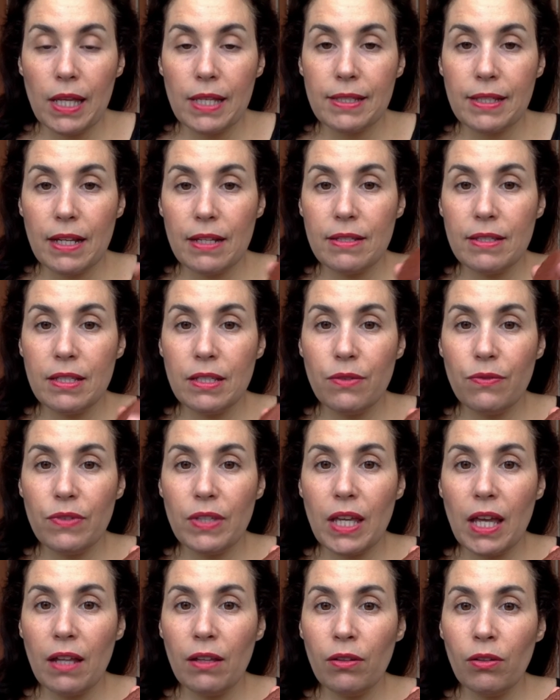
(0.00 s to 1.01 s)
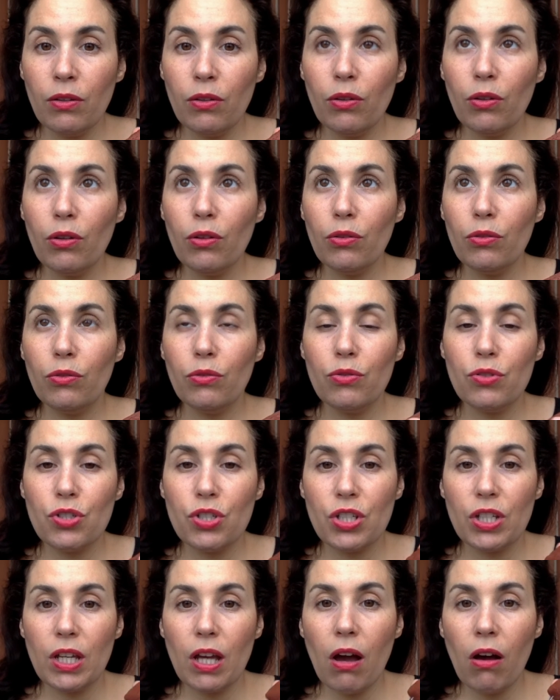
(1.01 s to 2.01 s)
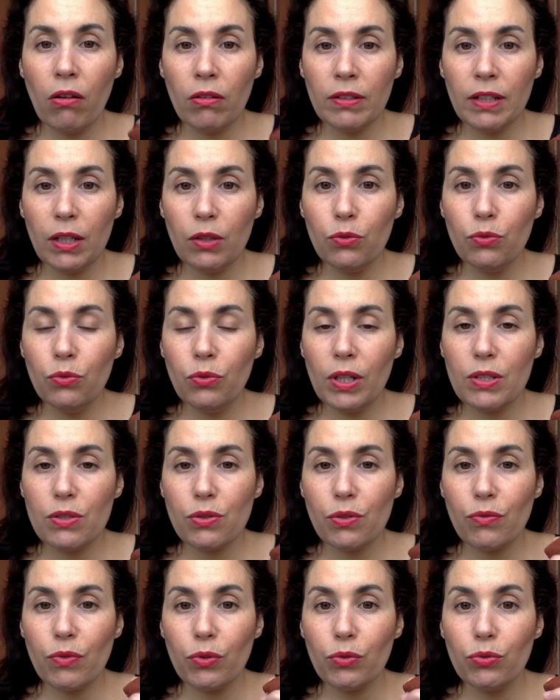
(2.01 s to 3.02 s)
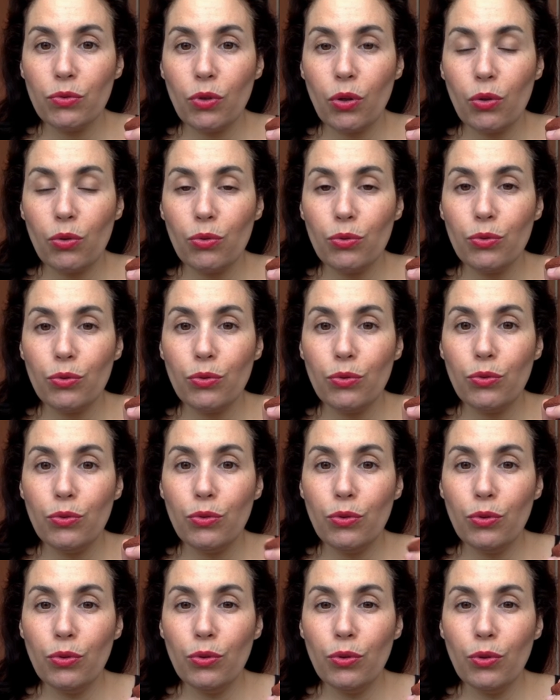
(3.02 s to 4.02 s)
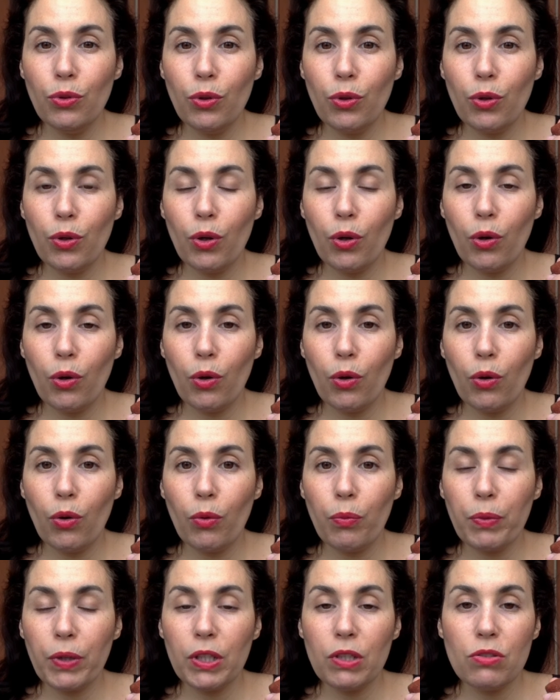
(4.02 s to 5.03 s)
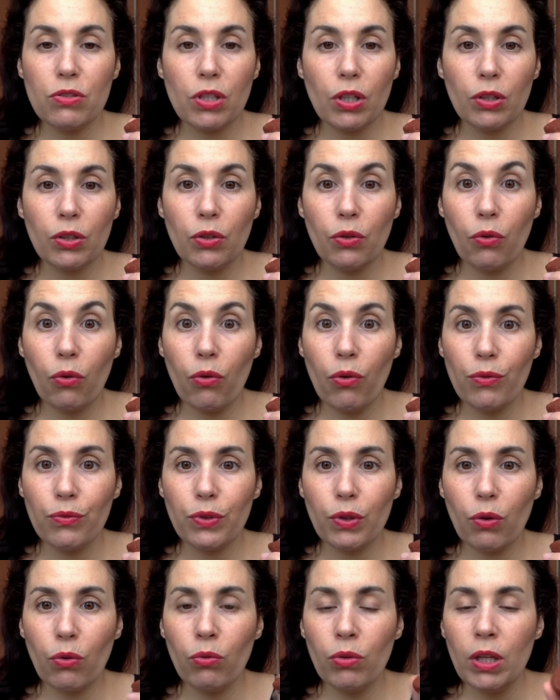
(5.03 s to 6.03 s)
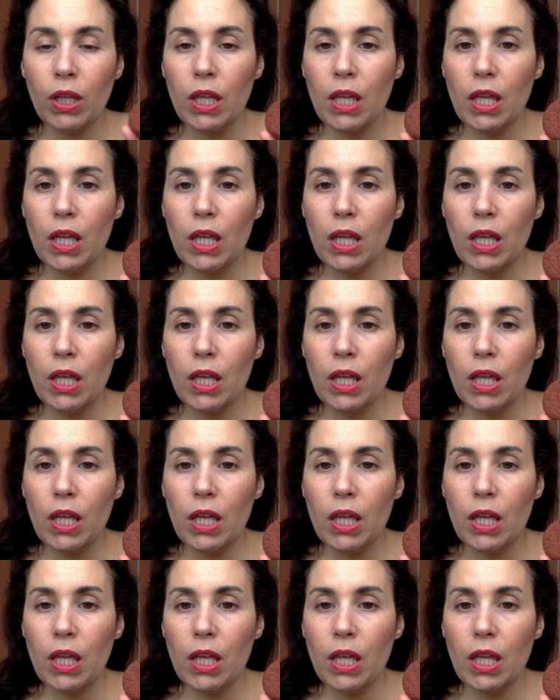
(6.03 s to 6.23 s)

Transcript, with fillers: Celles-ci viennent euh, de chez Andalou, elles sont vendues en lot de 2 euh, au prix de 5 euros environ